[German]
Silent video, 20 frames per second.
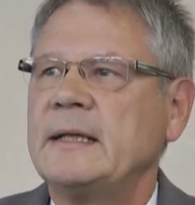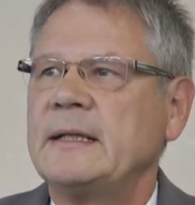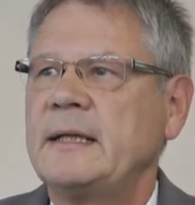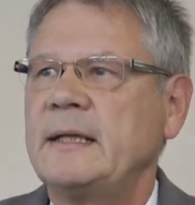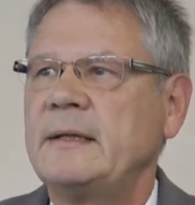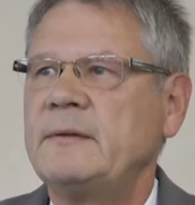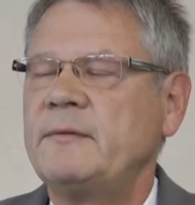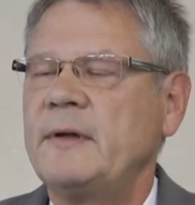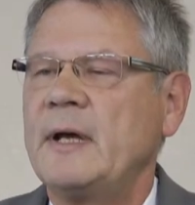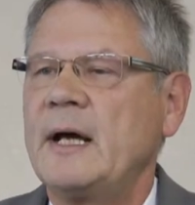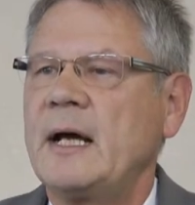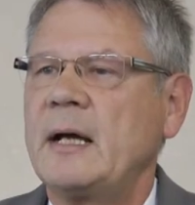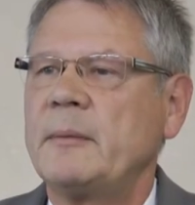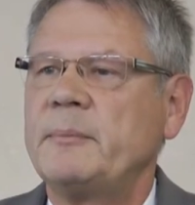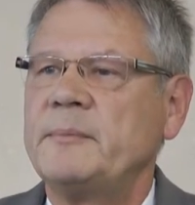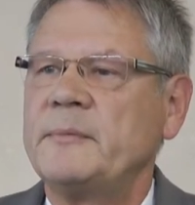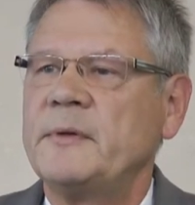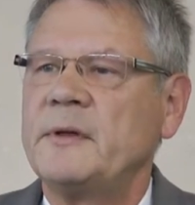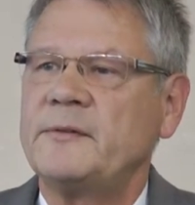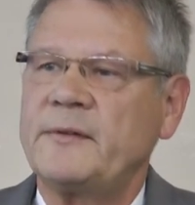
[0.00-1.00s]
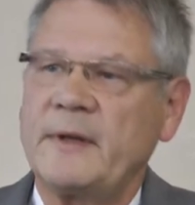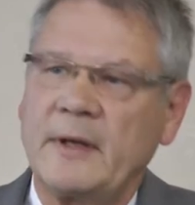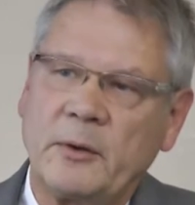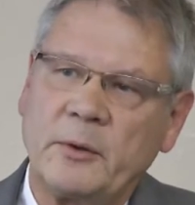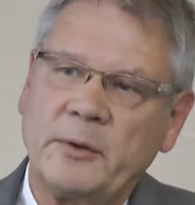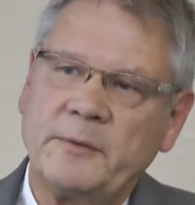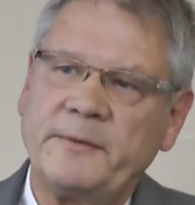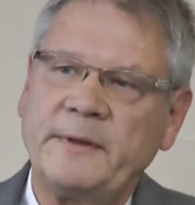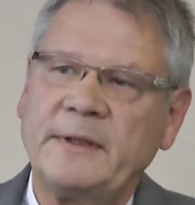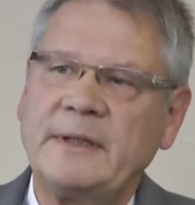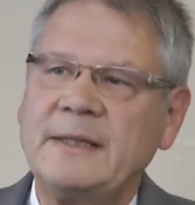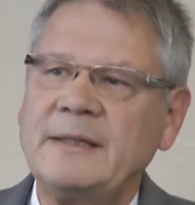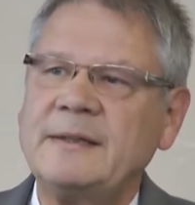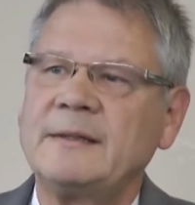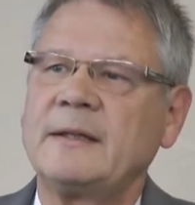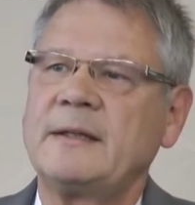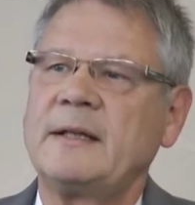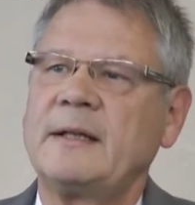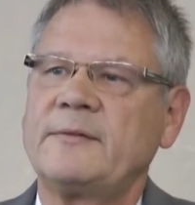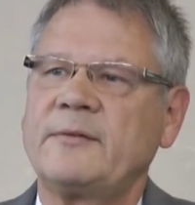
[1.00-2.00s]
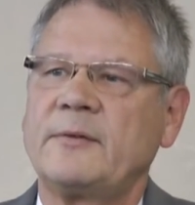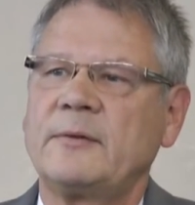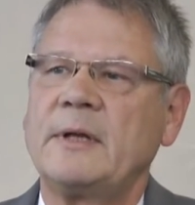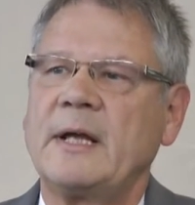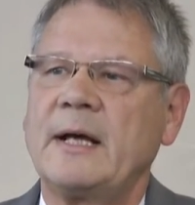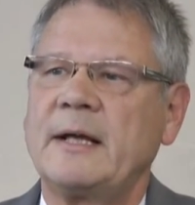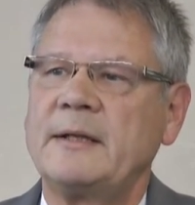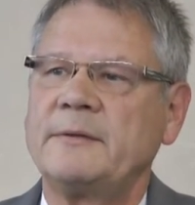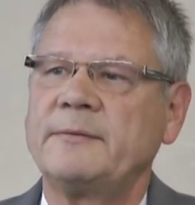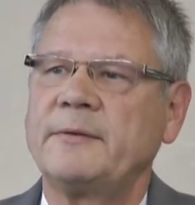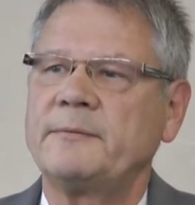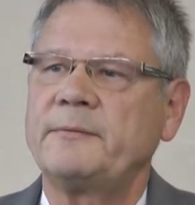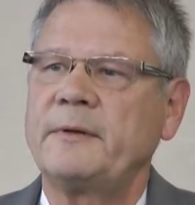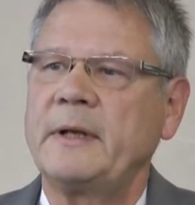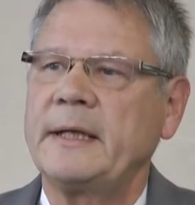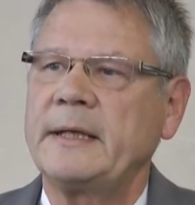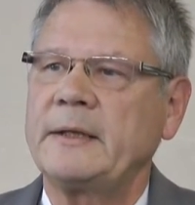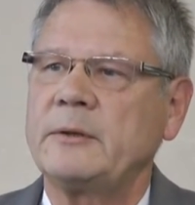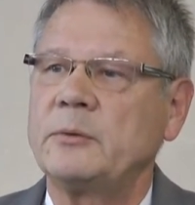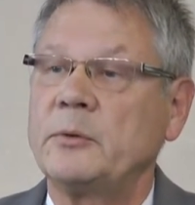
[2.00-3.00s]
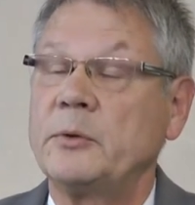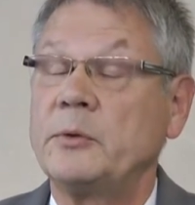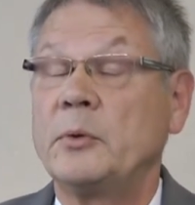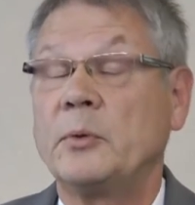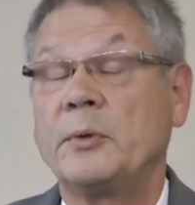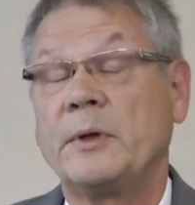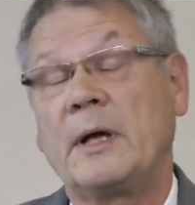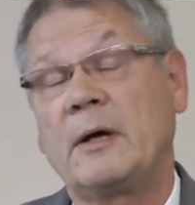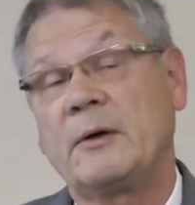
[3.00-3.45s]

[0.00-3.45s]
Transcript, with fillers: denn wir haben sehr häufig internationale Verflechtungen oder